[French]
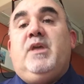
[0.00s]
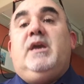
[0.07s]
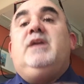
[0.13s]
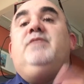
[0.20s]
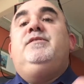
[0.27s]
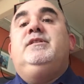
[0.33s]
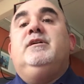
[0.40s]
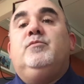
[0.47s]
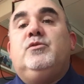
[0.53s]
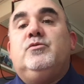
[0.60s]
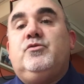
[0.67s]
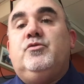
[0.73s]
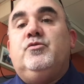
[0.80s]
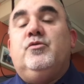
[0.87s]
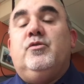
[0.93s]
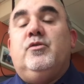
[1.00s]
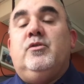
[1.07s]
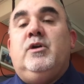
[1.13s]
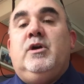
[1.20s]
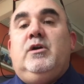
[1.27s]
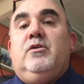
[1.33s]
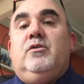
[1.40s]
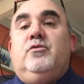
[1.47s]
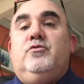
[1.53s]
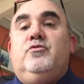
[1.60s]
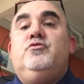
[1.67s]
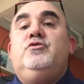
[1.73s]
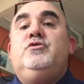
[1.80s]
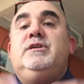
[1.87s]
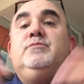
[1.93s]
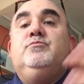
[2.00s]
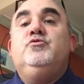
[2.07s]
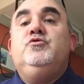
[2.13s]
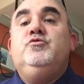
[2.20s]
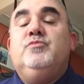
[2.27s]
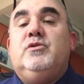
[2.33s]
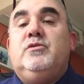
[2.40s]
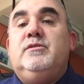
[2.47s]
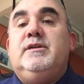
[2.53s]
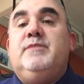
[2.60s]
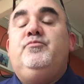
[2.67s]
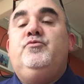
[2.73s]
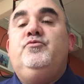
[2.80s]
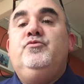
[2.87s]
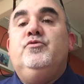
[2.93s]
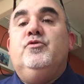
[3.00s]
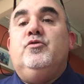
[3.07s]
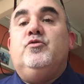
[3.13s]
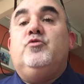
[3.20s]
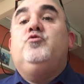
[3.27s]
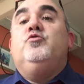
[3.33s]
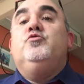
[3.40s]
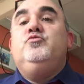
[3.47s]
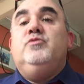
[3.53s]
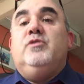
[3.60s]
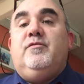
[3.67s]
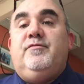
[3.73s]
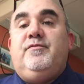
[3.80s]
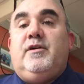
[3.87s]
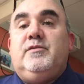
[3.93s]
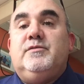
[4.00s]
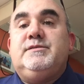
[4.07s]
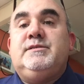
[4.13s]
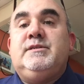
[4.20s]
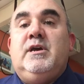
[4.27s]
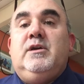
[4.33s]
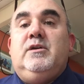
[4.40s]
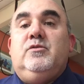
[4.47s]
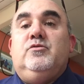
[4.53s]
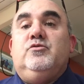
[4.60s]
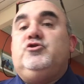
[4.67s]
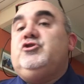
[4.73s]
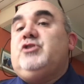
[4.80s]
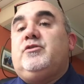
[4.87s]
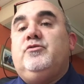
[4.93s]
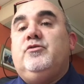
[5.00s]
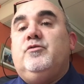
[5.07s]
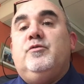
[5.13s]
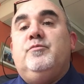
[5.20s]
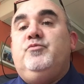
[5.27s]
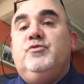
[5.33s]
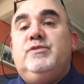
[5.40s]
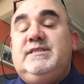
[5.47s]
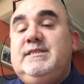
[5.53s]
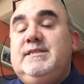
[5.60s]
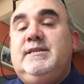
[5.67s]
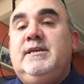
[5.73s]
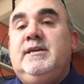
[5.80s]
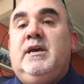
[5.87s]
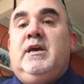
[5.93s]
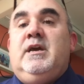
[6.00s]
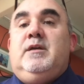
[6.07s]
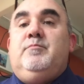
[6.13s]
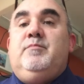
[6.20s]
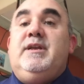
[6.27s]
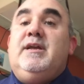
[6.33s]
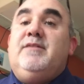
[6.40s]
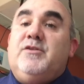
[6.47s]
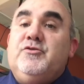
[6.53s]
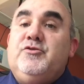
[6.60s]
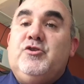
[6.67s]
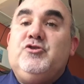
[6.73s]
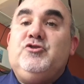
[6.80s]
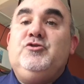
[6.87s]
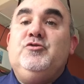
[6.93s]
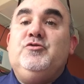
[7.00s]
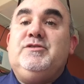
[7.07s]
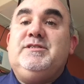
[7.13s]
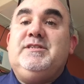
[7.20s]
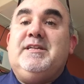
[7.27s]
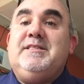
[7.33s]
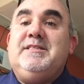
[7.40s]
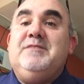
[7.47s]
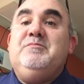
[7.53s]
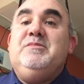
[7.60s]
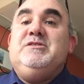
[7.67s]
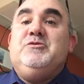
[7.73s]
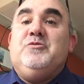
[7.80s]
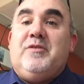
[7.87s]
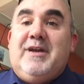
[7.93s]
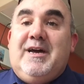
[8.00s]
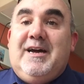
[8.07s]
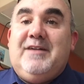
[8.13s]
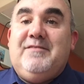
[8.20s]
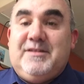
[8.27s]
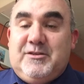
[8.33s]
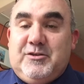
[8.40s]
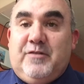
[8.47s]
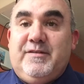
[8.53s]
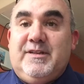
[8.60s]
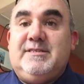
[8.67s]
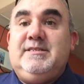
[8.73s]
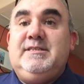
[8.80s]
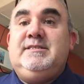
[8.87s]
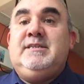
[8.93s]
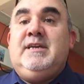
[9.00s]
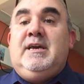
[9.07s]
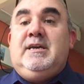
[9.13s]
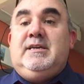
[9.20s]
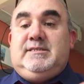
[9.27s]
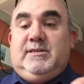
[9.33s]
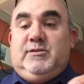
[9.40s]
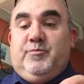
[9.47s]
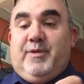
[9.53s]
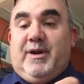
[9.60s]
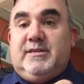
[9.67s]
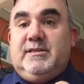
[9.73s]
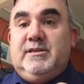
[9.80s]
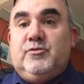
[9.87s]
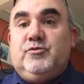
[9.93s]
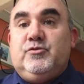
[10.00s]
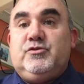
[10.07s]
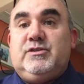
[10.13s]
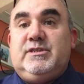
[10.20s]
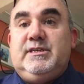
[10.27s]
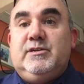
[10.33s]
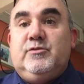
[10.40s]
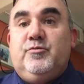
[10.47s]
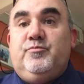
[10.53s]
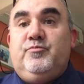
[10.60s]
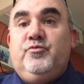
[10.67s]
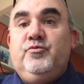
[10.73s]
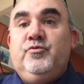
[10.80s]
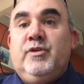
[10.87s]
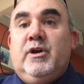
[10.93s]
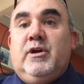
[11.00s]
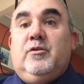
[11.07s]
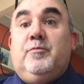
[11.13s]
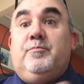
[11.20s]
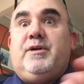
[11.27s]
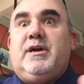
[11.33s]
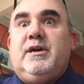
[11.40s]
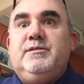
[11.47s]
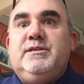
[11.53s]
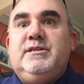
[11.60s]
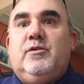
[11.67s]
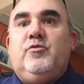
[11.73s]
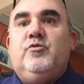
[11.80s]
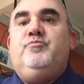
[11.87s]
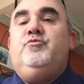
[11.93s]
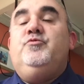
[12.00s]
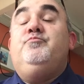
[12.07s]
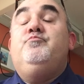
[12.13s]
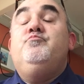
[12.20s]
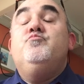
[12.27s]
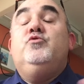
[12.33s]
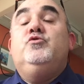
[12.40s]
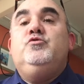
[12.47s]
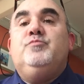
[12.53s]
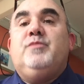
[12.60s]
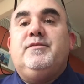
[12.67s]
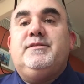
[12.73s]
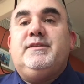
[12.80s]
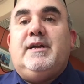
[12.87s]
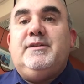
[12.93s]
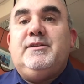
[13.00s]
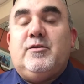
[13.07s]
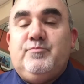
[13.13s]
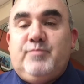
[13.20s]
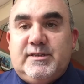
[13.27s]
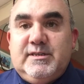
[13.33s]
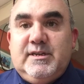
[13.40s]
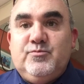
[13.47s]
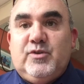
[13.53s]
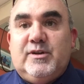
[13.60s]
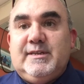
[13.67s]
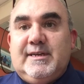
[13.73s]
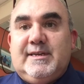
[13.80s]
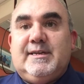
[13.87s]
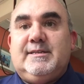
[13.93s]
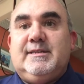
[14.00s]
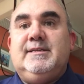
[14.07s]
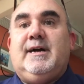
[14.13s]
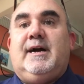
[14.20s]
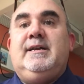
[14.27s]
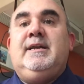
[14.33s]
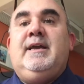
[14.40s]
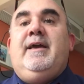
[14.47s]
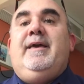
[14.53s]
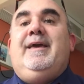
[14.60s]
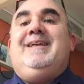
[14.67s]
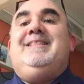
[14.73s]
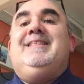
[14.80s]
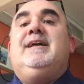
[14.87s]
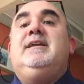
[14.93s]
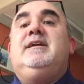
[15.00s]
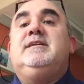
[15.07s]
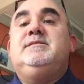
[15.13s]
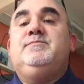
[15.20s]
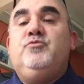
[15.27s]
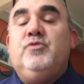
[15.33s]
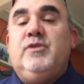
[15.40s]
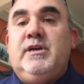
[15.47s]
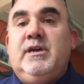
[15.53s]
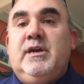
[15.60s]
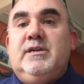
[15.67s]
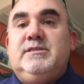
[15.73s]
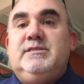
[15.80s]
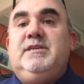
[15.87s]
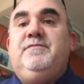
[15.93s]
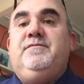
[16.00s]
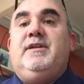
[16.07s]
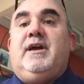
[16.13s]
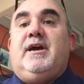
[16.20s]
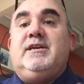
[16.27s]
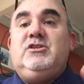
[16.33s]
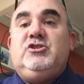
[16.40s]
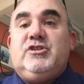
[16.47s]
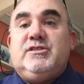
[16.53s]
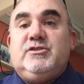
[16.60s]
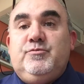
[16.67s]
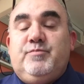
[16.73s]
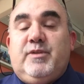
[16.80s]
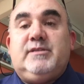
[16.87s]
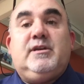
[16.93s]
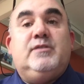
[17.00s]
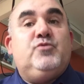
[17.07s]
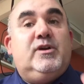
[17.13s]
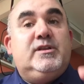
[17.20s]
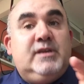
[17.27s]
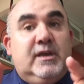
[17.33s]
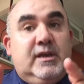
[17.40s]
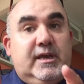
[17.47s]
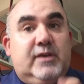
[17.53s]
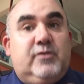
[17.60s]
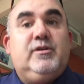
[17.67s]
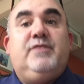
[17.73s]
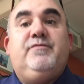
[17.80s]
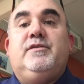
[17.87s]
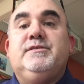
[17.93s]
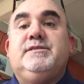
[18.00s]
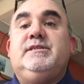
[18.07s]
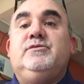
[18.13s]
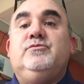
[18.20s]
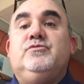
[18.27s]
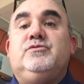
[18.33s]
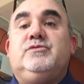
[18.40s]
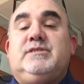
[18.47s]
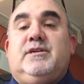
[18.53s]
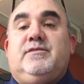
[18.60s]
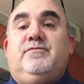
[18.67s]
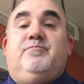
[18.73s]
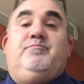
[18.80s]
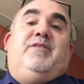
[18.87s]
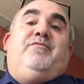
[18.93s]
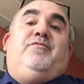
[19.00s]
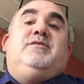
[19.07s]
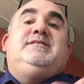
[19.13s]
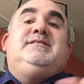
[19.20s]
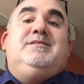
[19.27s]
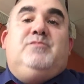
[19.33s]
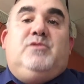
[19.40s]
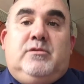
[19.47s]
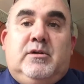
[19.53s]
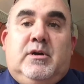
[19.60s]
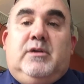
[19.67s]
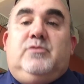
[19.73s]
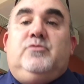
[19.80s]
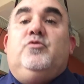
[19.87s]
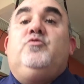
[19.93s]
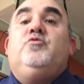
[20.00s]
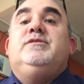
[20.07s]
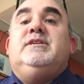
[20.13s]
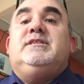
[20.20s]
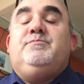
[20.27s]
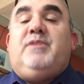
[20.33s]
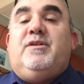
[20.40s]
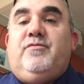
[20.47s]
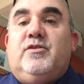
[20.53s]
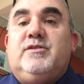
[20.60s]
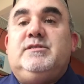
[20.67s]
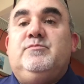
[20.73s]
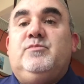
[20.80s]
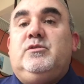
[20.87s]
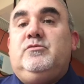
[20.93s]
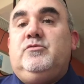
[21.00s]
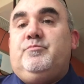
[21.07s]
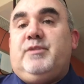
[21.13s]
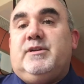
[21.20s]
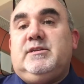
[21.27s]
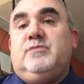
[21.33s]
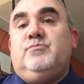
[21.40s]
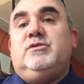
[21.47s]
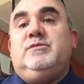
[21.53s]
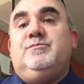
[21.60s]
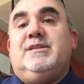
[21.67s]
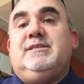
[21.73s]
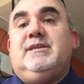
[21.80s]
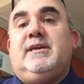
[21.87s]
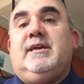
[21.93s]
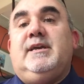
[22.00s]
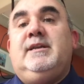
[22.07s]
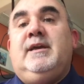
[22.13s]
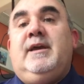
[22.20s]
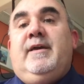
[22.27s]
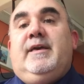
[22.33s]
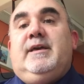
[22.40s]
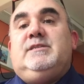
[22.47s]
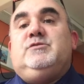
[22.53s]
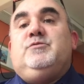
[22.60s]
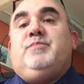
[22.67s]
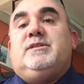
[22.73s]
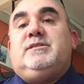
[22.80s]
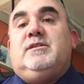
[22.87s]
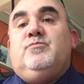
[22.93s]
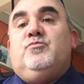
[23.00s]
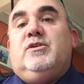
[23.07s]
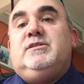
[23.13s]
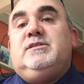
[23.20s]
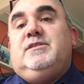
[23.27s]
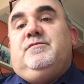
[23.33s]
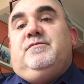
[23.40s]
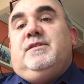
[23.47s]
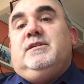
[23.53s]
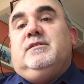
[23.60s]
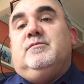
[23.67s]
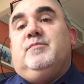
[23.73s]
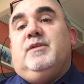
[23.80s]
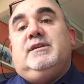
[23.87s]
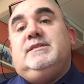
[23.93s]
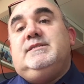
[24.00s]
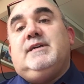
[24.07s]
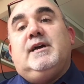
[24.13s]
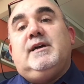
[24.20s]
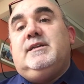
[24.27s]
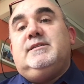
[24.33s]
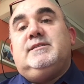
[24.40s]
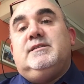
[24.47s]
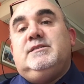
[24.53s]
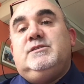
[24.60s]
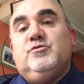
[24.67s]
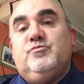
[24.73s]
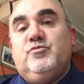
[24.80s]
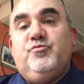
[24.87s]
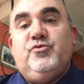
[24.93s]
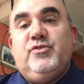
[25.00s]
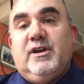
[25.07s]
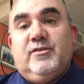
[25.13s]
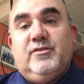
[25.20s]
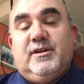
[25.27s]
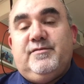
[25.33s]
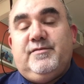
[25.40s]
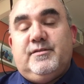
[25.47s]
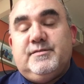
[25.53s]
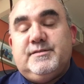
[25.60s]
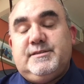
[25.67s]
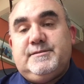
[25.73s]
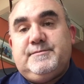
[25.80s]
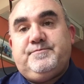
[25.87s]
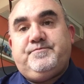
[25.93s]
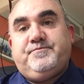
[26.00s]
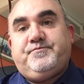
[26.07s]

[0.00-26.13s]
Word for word: évidemment que euh, les plus euh, connus en France, euh, chacun peut les citer, mais l'avantage de cette émission-là, à 20h26, c'est de partir de ce qui est le plus euh, prégnant, le plus monumental dans le patrimoine, des cathédrales, et d'aller explorer ce qui fait la richesse du patrimoine et que les Français ne savent pas forcément, ne connaissent pas forcément, le patrimoine immatériel et ce patrimoine qui fait bah, les arts et les traditions populaires de la France.